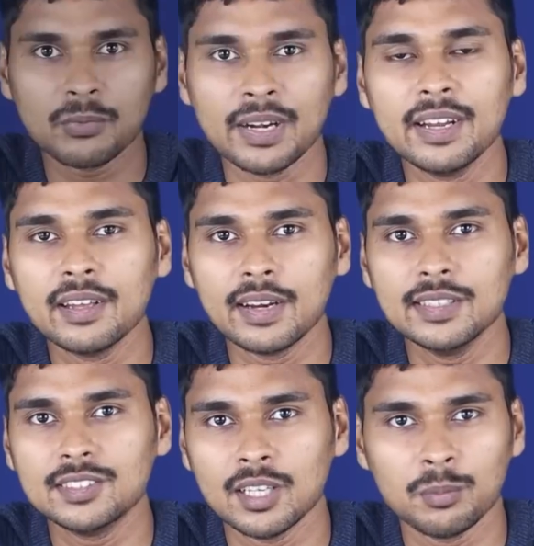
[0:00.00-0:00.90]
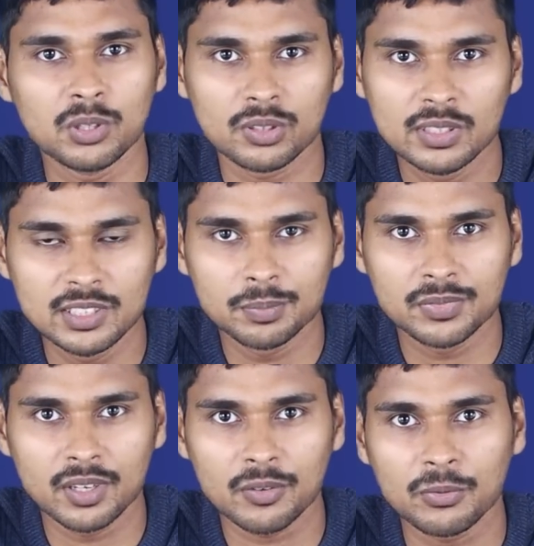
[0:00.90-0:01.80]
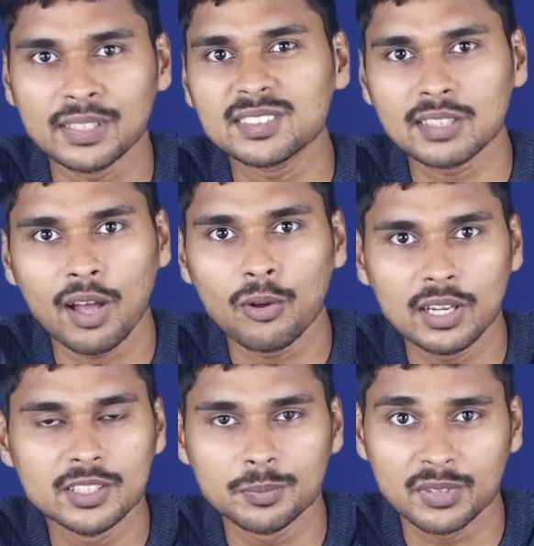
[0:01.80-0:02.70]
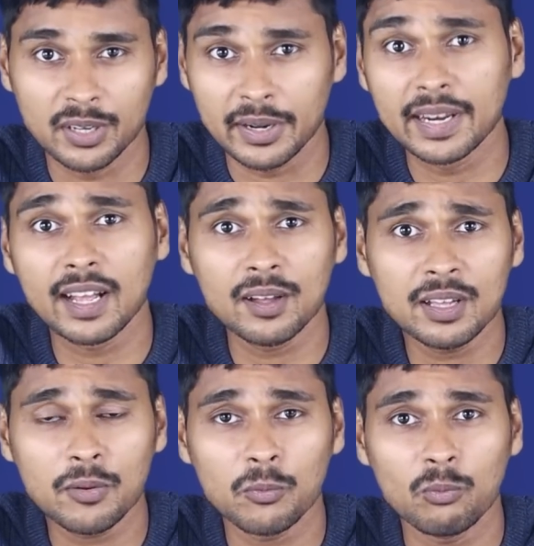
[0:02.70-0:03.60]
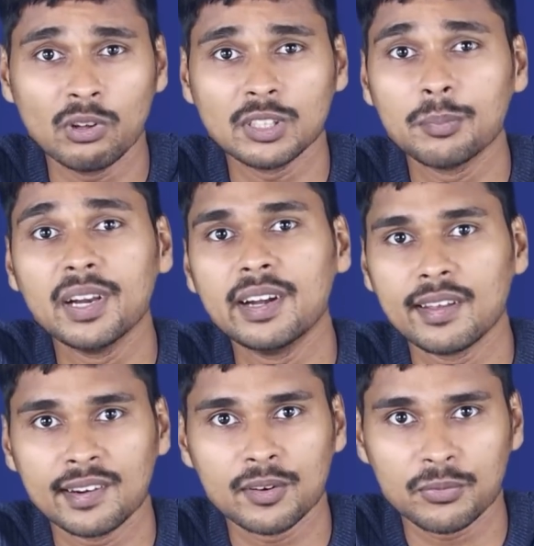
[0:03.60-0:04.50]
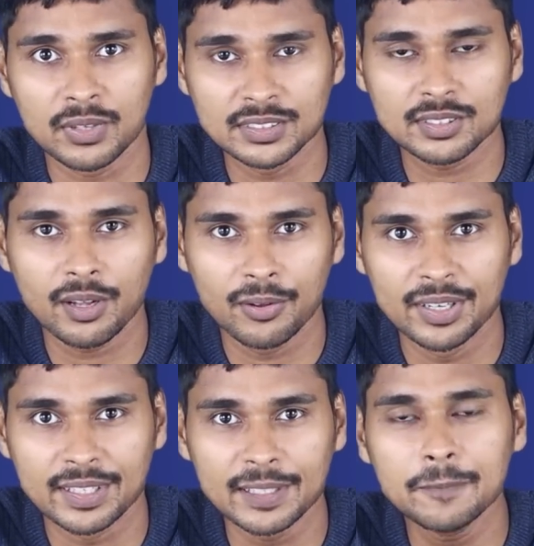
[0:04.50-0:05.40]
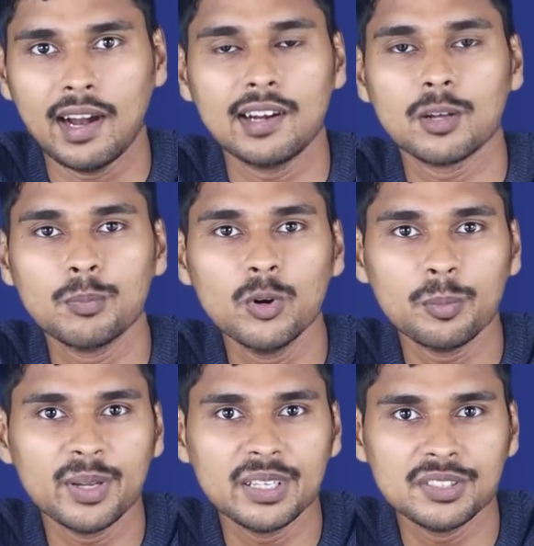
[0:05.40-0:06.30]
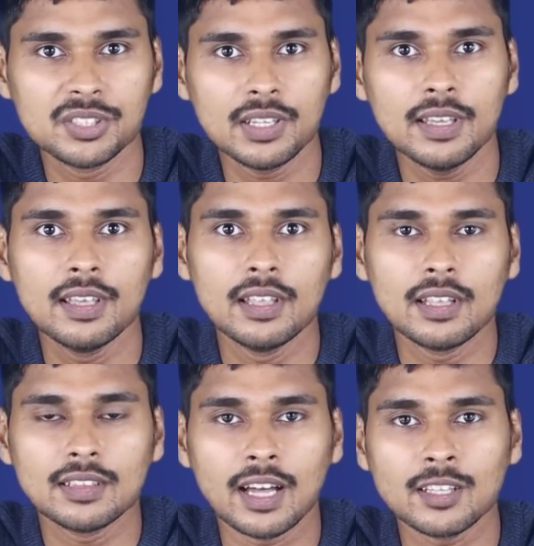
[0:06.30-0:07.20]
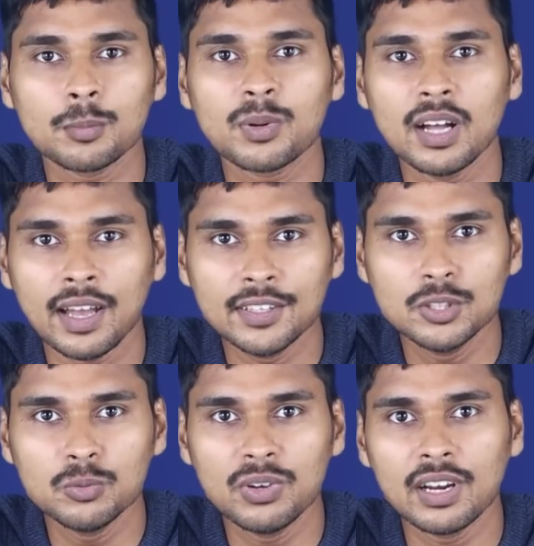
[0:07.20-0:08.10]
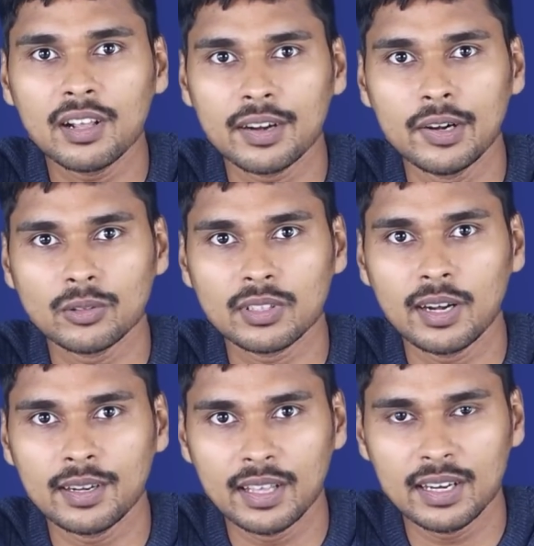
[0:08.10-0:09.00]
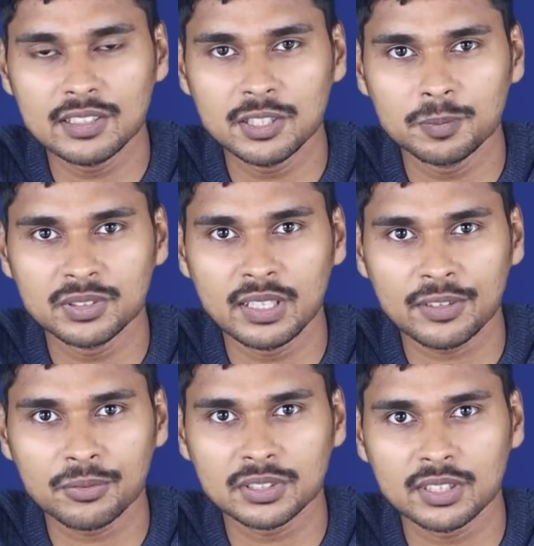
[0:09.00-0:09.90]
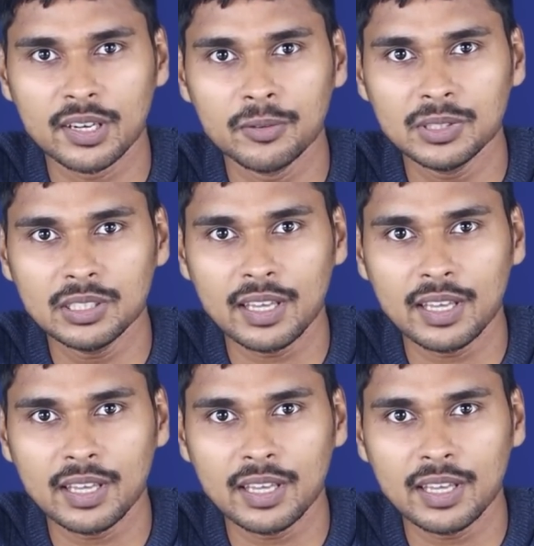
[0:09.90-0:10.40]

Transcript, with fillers: ఫండింగ్ రేజ్ చేయబోతున్నాం అని చెప్తున్నారు ఫండ్స్ కావాలని చెప్తున్నారు ఇంకా వంద మిలియన్ డాలర్ ఫండ్స్ కావాలంట ఆ డబ్బును ఉపయోగించి దాదాపుగా ఐదు వేల రెండు వందల డీలర్షిప్స్ నెట్వర్క్స్ అనేవి